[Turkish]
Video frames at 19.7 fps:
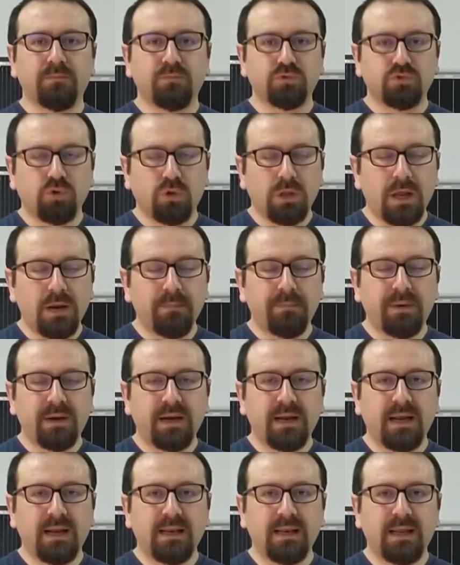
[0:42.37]
solar
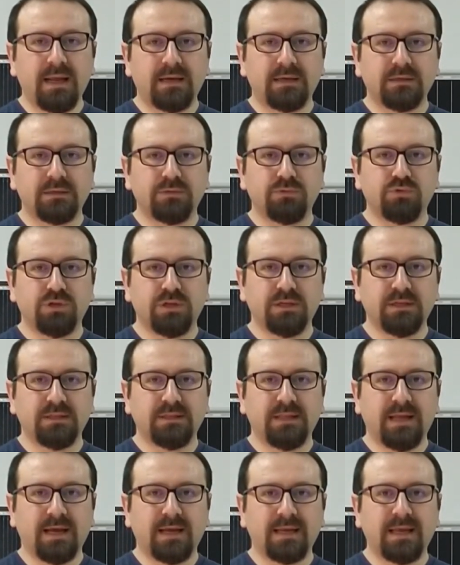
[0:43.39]
paneller
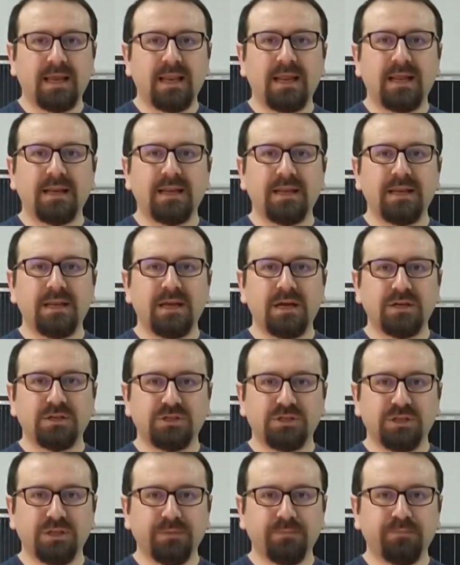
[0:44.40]
üzerinden gelen
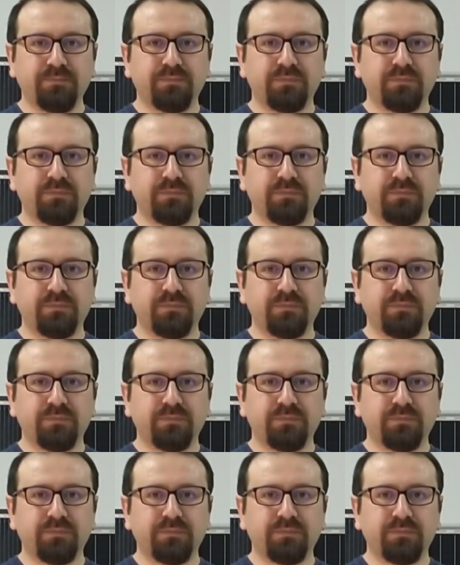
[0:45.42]
enerji